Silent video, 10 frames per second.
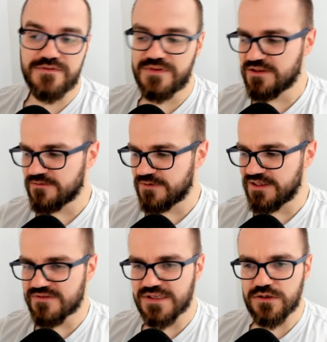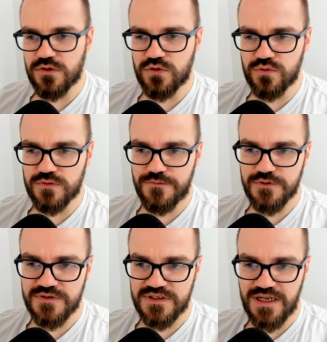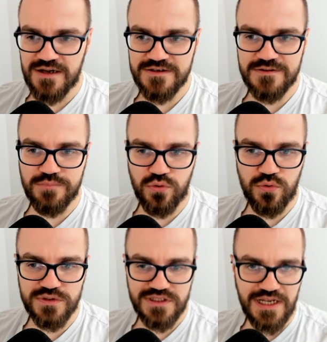wie ihr vielleicht sehen könnt, nur 40 Nachrichten pro